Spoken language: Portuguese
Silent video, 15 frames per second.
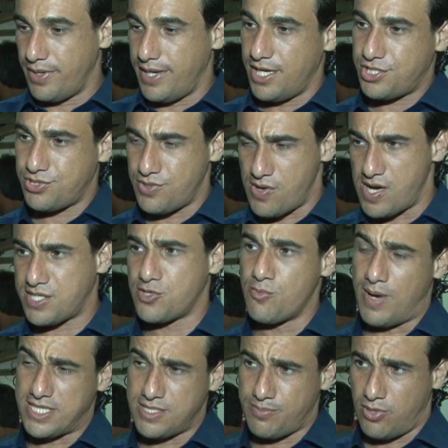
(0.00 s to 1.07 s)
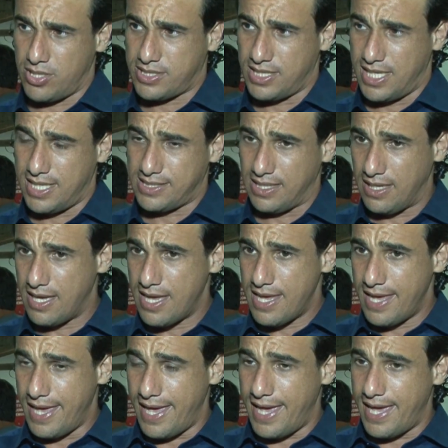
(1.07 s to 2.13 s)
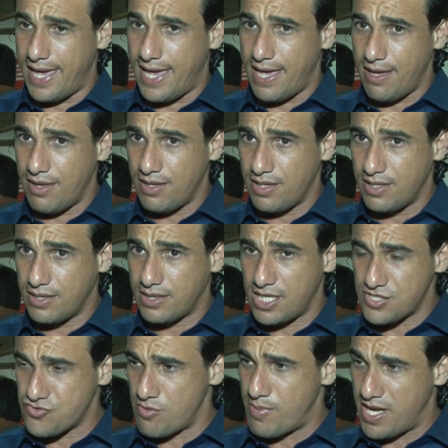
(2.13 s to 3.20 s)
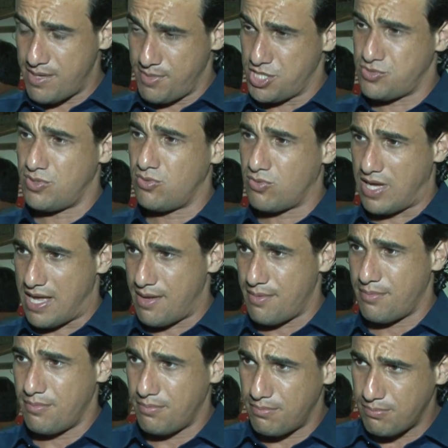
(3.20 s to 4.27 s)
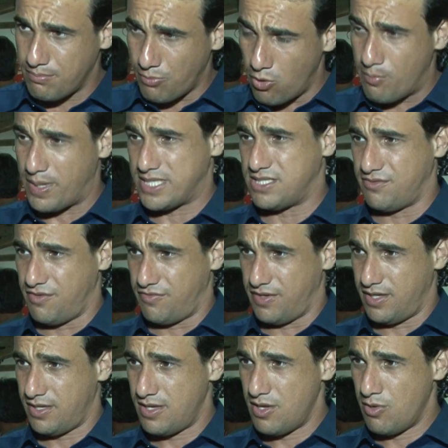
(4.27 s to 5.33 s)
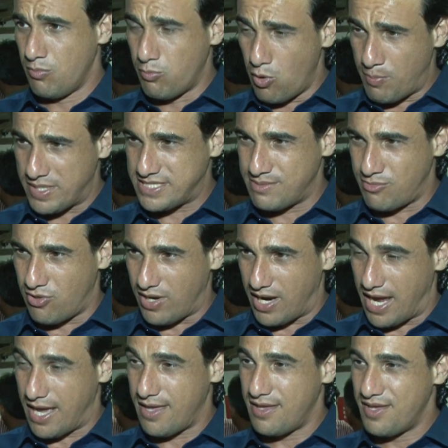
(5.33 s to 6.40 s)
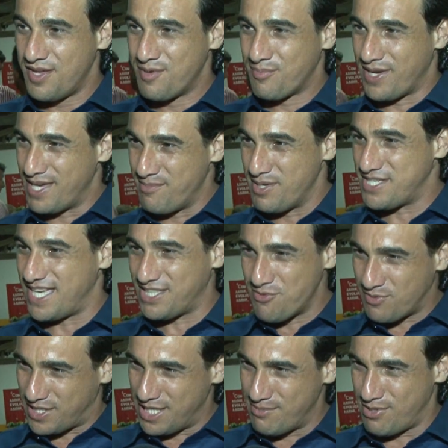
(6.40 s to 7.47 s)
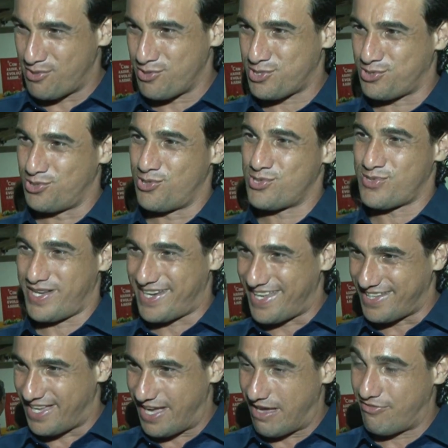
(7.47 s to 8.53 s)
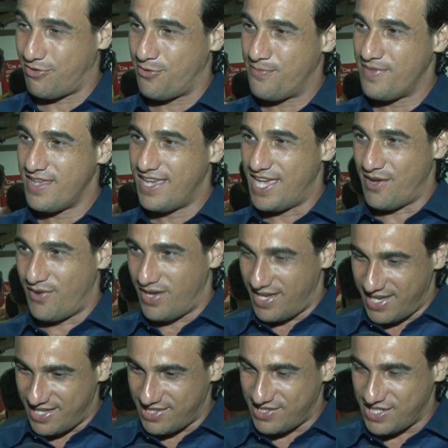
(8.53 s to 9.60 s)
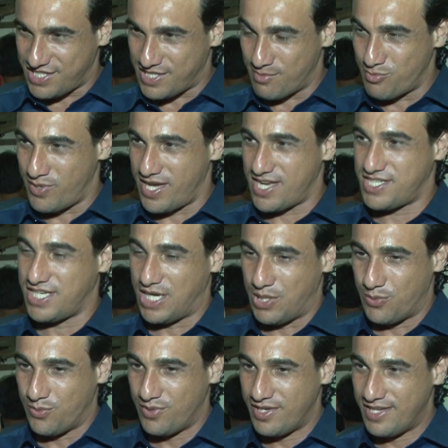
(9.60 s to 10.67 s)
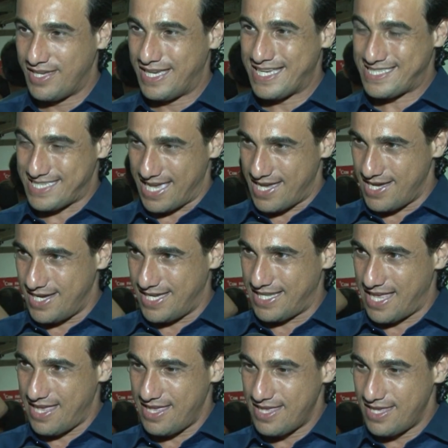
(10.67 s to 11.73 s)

eixo, eu acho que o mais importante é transformar Remis num lugar bom para se viver, um bom para se morar. Porque Remis já tem um clima gostoso, agradável, é uma, estamos numa região serrana